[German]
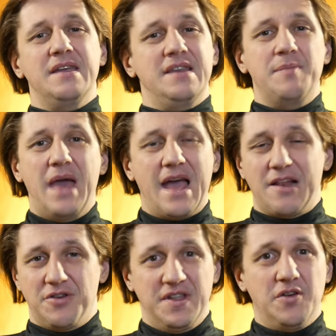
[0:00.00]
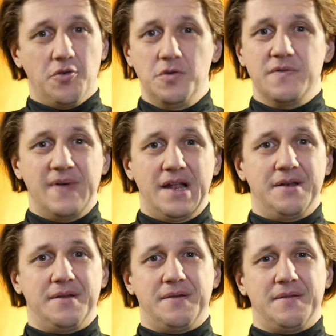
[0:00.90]
die Merkel oder die Grünen wählen.
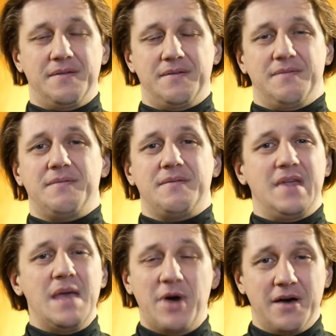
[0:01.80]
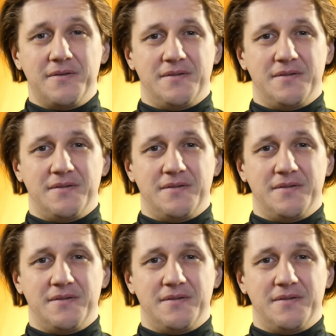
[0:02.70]
Immer.